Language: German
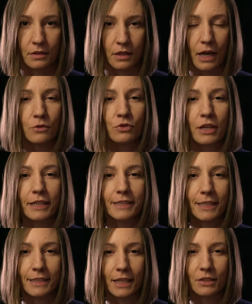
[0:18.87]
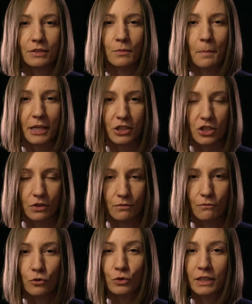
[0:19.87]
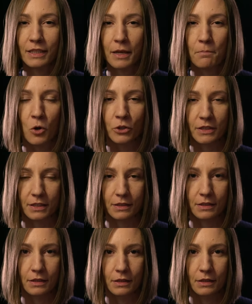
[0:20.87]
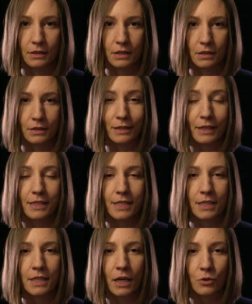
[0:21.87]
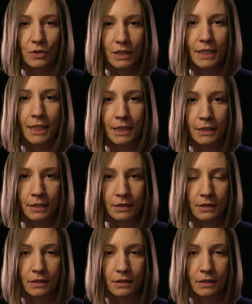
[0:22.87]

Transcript: 31.000 Menschen wurden ermordet. 13.000 Kinder